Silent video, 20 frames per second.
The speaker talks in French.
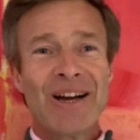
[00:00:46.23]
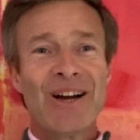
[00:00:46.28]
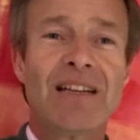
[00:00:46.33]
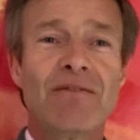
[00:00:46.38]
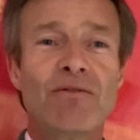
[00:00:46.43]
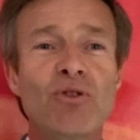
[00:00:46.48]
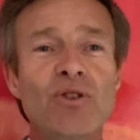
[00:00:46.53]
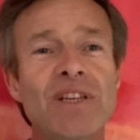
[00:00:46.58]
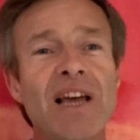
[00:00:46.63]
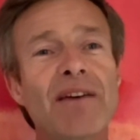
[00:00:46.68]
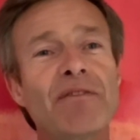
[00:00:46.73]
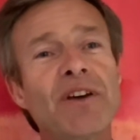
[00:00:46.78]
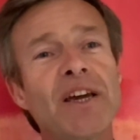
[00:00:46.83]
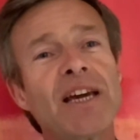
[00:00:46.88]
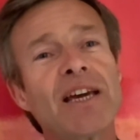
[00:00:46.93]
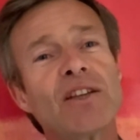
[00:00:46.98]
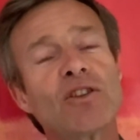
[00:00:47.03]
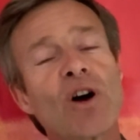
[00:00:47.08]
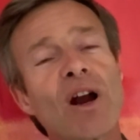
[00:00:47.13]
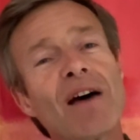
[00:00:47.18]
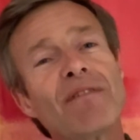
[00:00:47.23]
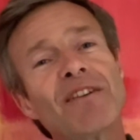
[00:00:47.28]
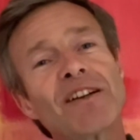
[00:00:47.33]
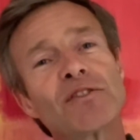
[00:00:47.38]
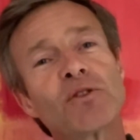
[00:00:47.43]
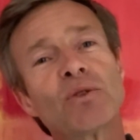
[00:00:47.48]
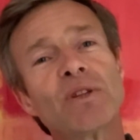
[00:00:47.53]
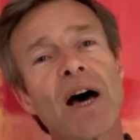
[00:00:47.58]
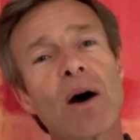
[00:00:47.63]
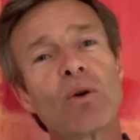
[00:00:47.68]
Vous avez, dans la
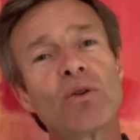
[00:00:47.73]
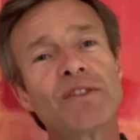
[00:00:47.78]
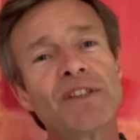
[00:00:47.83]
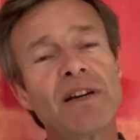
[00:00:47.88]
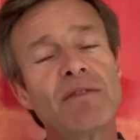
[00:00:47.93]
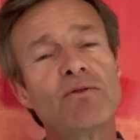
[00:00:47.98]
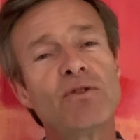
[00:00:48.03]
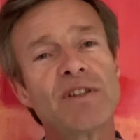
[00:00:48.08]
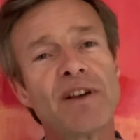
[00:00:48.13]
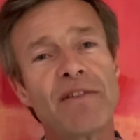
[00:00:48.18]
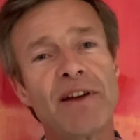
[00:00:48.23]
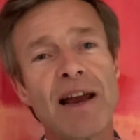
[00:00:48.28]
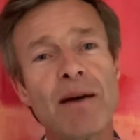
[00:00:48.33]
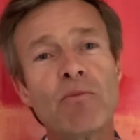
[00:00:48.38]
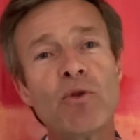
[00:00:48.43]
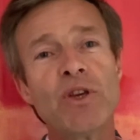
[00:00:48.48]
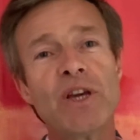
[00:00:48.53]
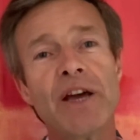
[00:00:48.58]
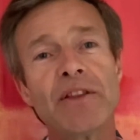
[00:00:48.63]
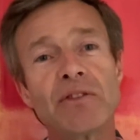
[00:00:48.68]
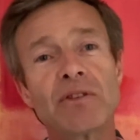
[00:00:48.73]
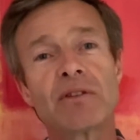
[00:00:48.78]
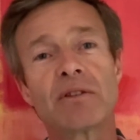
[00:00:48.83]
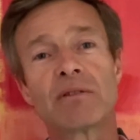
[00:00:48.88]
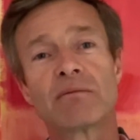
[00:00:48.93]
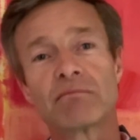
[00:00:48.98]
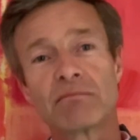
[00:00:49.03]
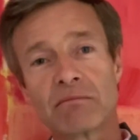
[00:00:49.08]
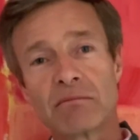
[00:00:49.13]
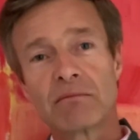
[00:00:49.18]
façon d'arroser, vous avez la mouillette
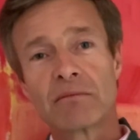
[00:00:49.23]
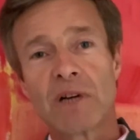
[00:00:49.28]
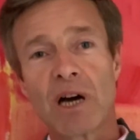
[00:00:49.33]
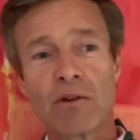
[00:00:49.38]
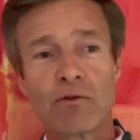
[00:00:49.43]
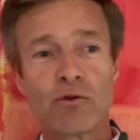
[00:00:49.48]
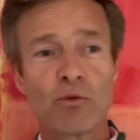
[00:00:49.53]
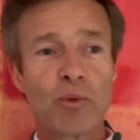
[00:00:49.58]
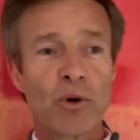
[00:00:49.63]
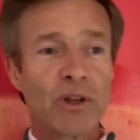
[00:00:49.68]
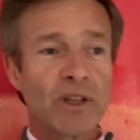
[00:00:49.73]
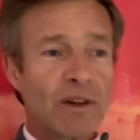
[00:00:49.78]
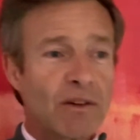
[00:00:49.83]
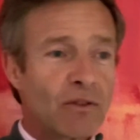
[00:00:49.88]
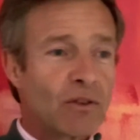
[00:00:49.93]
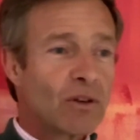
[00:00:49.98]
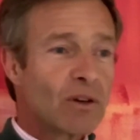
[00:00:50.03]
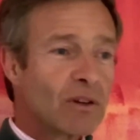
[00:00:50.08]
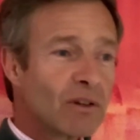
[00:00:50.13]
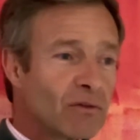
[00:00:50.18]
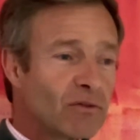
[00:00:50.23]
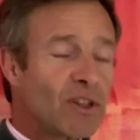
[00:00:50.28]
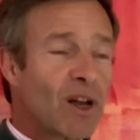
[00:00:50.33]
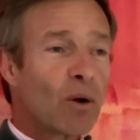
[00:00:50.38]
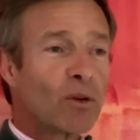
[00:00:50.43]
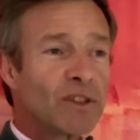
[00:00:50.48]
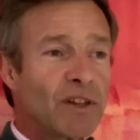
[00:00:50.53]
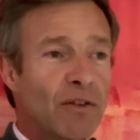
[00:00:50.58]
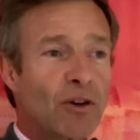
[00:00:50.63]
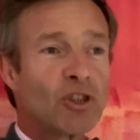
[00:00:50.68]
alors vous prenez, euh, vous
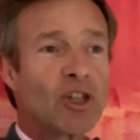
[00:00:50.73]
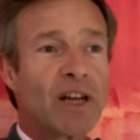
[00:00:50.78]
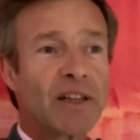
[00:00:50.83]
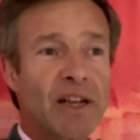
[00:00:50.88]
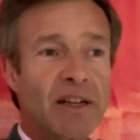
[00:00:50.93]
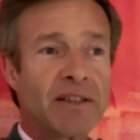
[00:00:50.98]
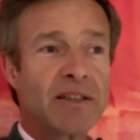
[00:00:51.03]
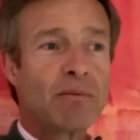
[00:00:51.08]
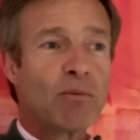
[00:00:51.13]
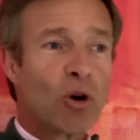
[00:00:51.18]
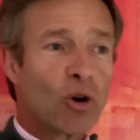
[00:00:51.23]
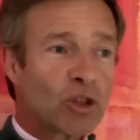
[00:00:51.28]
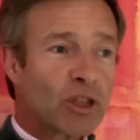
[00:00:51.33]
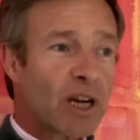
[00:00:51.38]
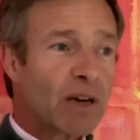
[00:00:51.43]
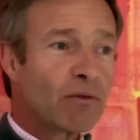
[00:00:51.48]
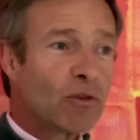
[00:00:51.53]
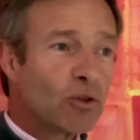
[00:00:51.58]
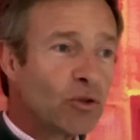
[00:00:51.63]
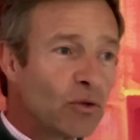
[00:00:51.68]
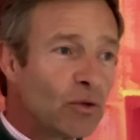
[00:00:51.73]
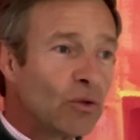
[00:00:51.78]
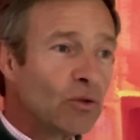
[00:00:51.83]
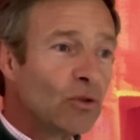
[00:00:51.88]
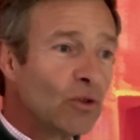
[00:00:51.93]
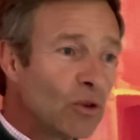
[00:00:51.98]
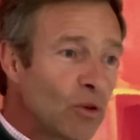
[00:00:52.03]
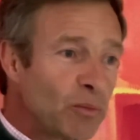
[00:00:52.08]
arrosez votre jardin le dimanche avec votre tuyau d'eau,